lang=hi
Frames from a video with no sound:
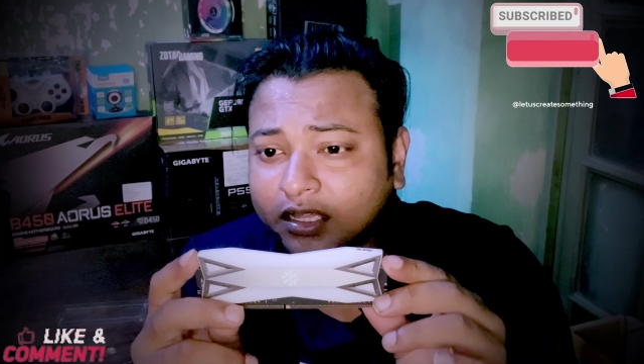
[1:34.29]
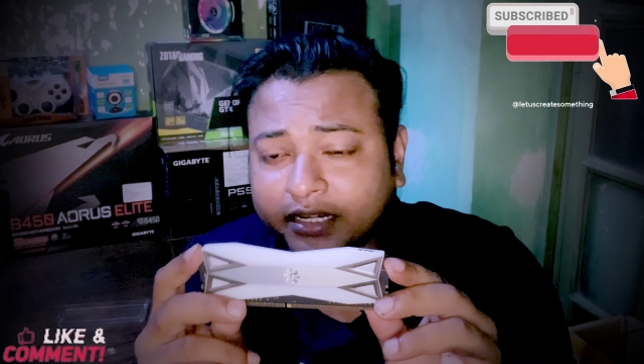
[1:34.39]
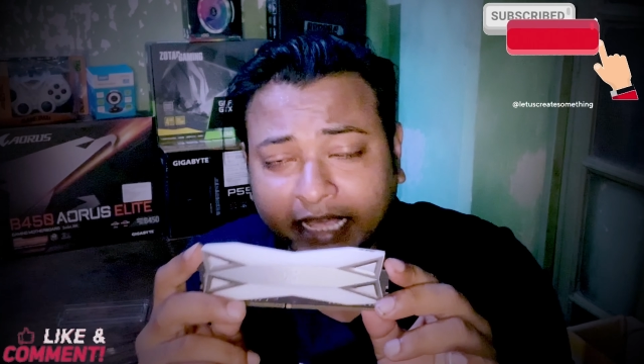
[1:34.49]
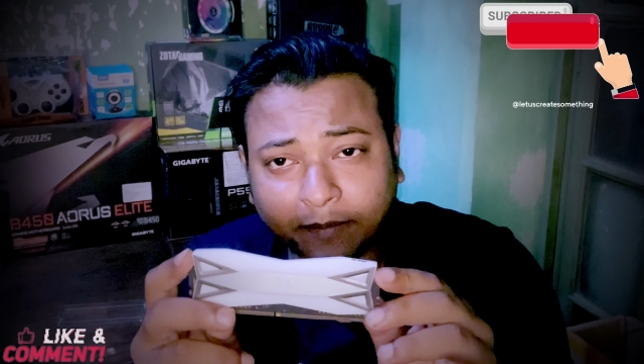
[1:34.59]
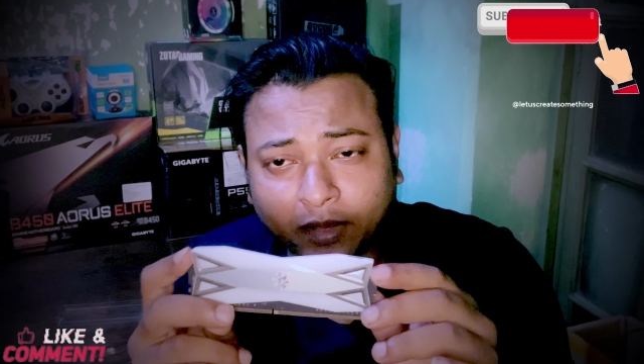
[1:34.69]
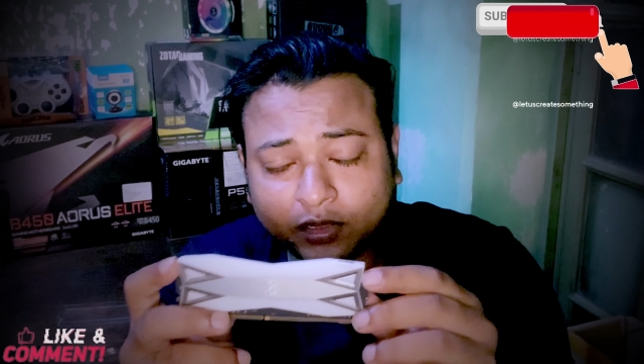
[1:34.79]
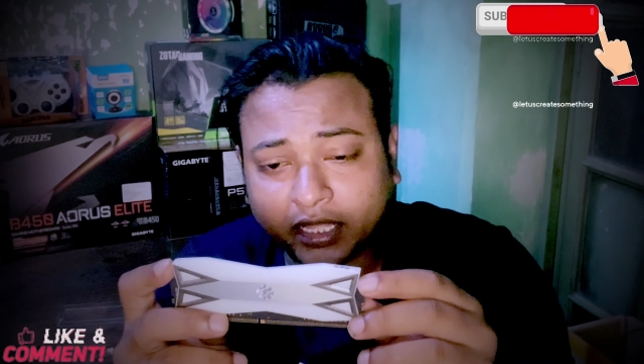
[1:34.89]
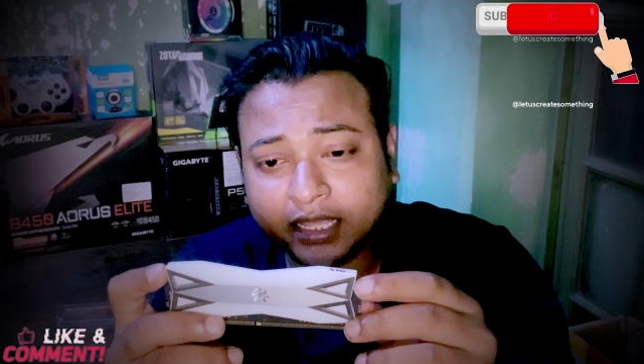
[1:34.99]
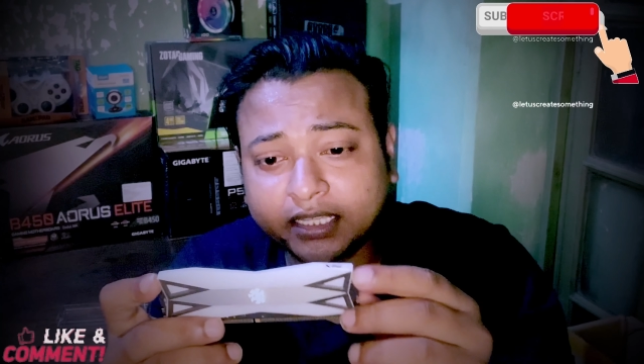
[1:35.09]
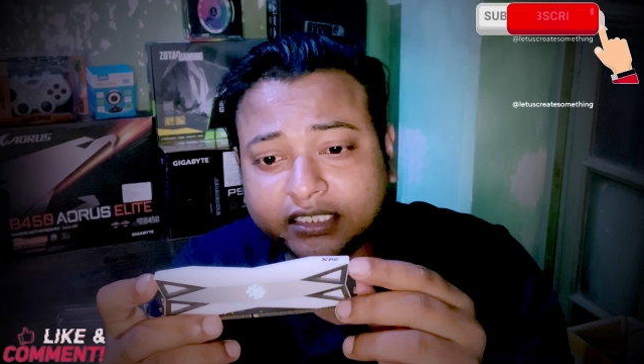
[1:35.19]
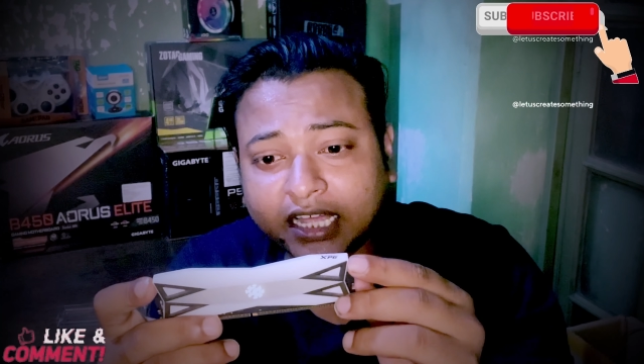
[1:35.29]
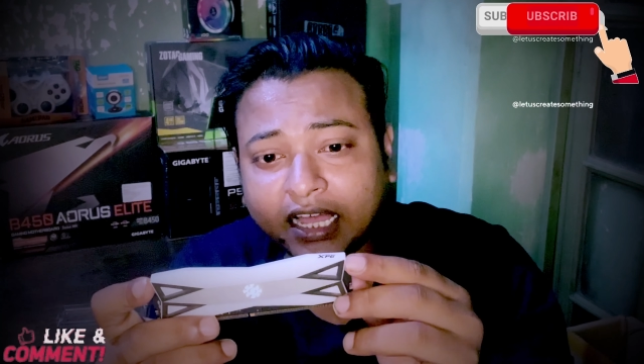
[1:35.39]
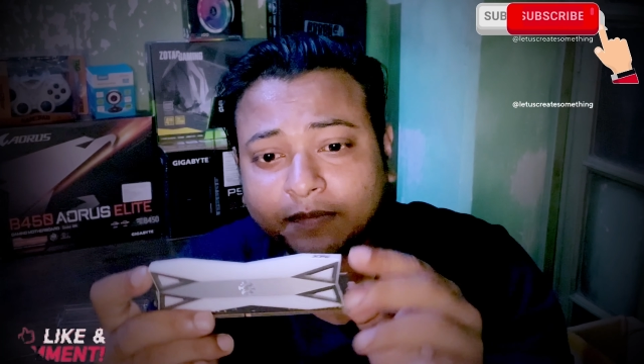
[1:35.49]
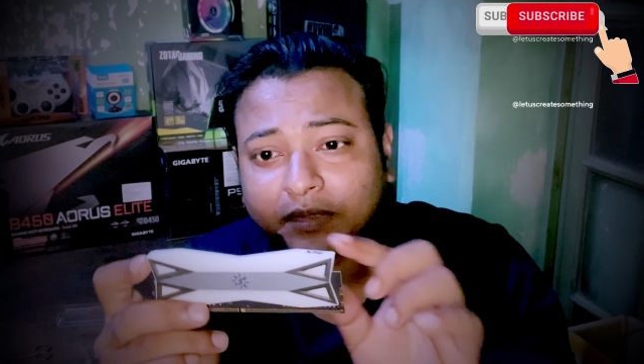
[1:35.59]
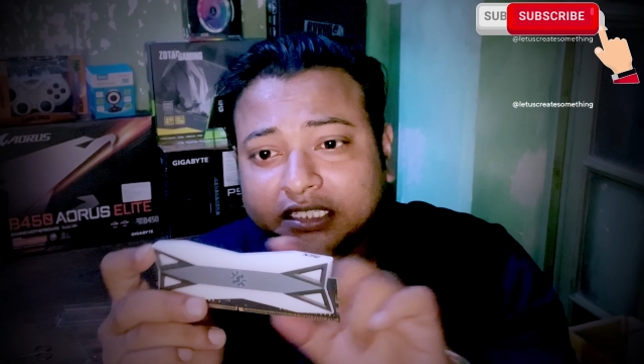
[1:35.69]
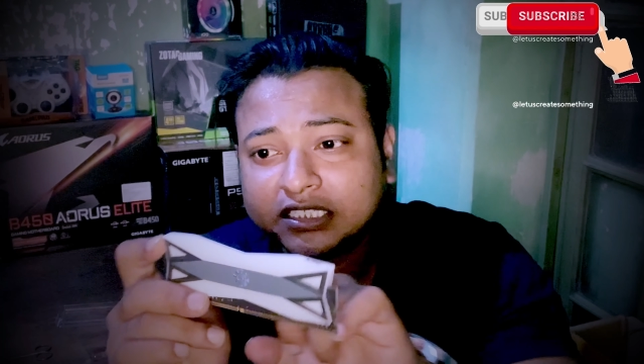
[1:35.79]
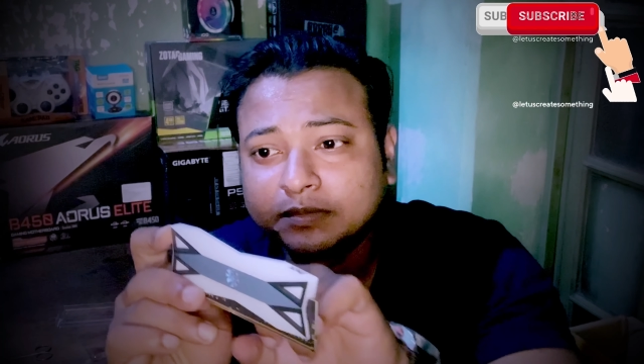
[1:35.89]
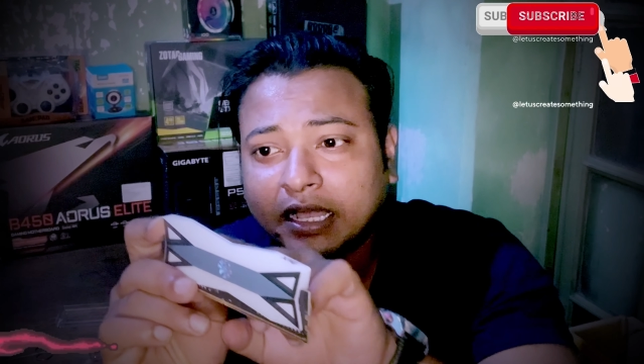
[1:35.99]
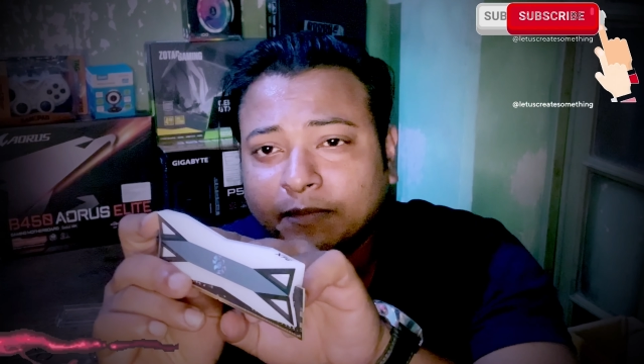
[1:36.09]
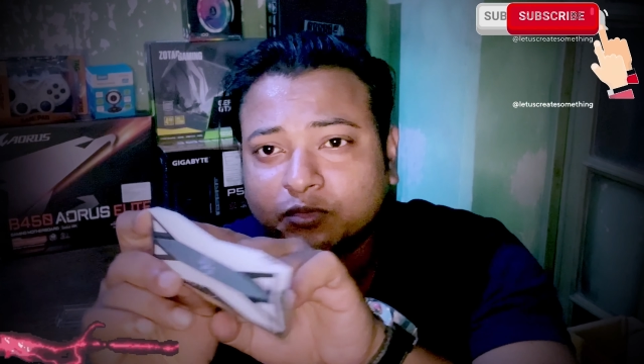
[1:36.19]
रैम होता है जहाँ पे
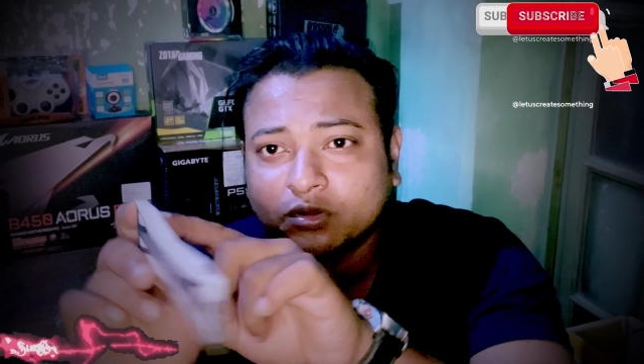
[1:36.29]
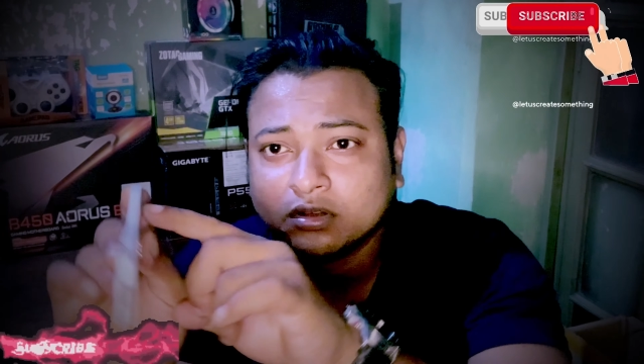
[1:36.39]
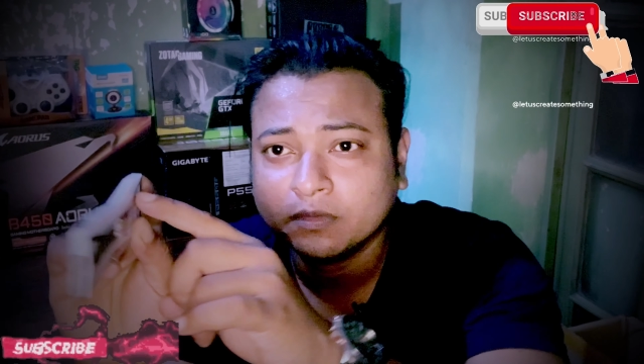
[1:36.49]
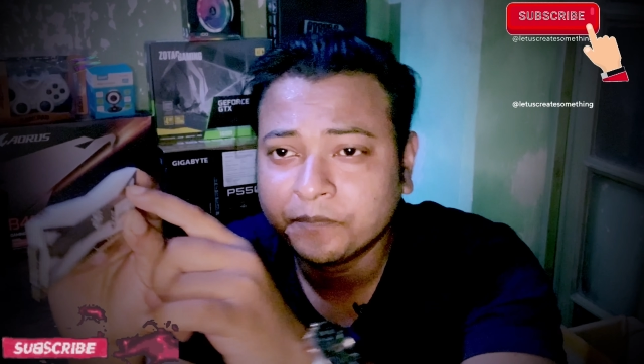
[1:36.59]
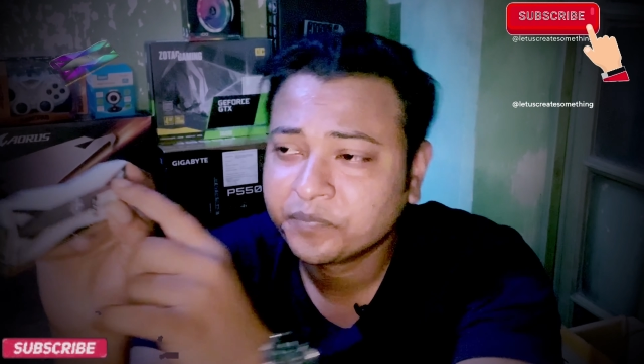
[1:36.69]
सिर्फ आपको